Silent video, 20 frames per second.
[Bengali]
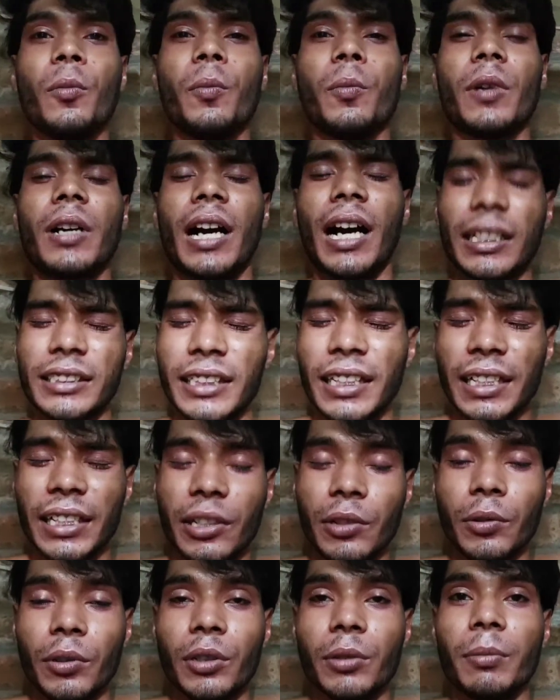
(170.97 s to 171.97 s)
খুব কাছের
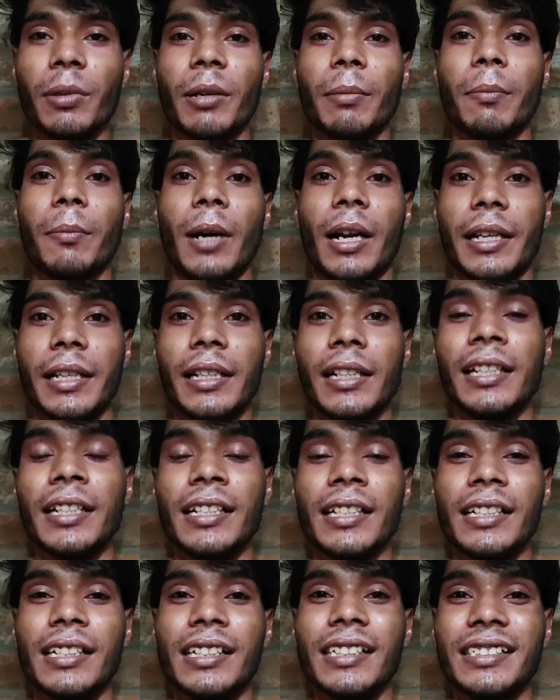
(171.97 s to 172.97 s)
ইউটিউবার মানি
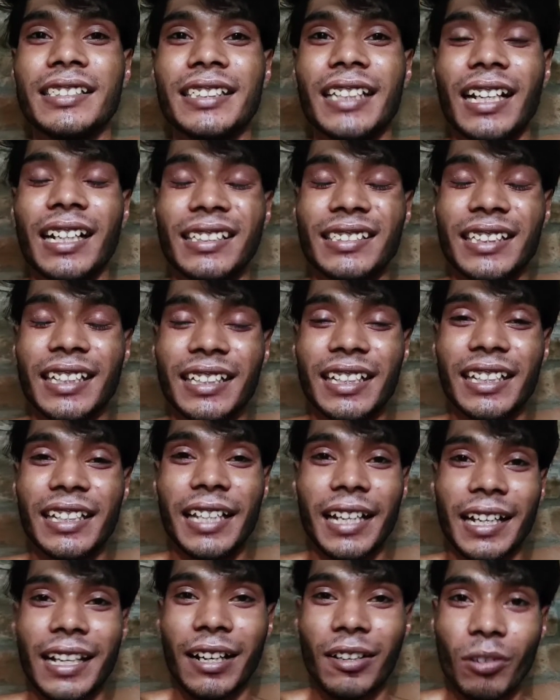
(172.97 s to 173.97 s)
যার সাথে
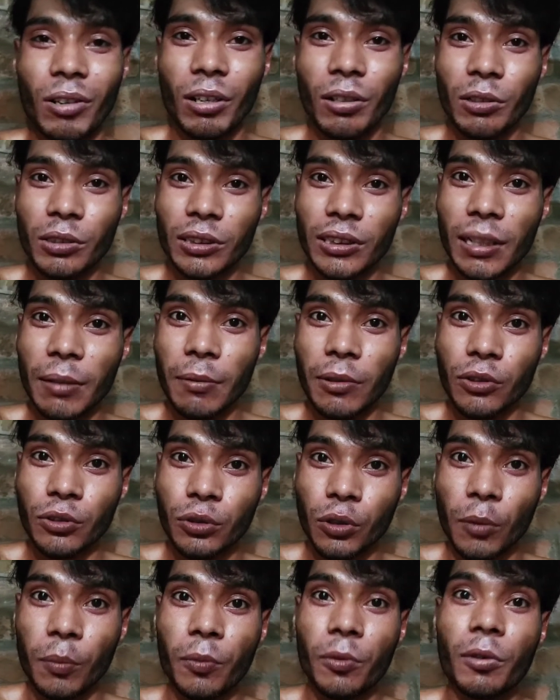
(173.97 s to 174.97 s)
দেখা করা হচ্ছে আমার
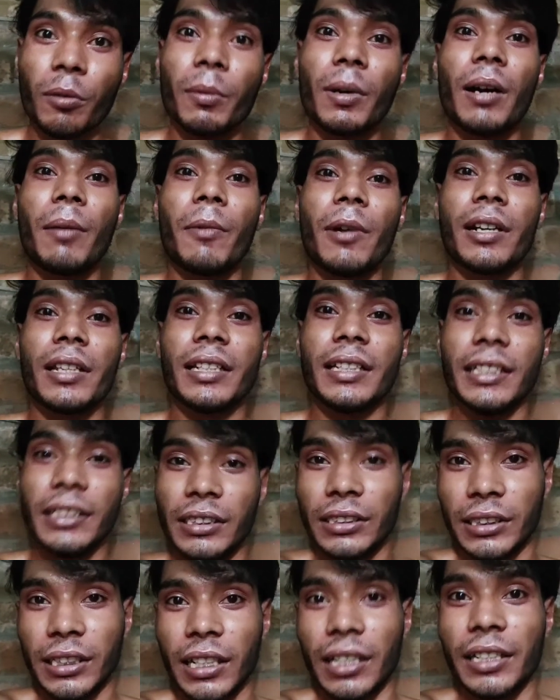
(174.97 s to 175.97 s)
স্বপ্ন বা আমার
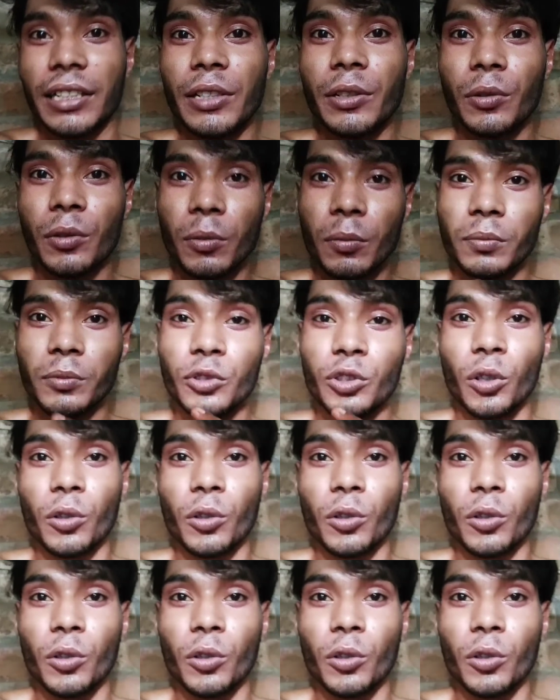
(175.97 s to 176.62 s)
ইচ্ছা ইউটিউব